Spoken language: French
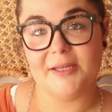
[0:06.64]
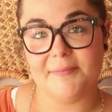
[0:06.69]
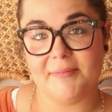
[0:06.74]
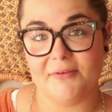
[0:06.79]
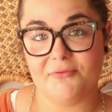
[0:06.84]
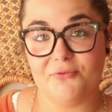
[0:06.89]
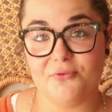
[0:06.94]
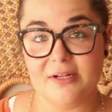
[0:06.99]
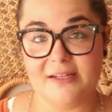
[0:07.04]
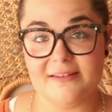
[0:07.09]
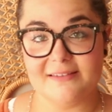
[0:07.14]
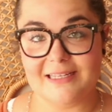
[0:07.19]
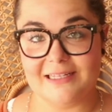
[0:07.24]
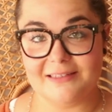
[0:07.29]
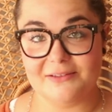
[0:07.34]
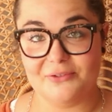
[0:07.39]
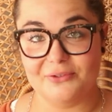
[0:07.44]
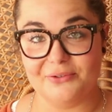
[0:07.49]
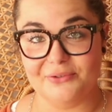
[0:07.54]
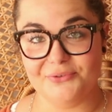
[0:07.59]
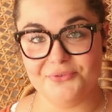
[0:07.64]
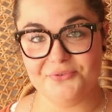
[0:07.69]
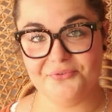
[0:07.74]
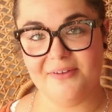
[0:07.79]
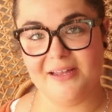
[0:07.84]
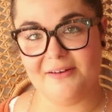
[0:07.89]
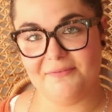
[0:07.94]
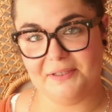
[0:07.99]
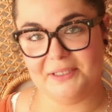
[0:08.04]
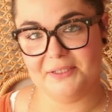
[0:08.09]
et bienvenue dans cette
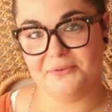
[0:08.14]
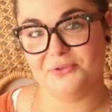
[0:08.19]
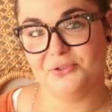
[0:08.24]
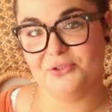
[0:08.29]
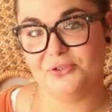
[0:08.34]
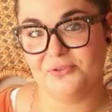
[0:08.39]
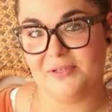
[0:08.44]
nouvelle vidéo.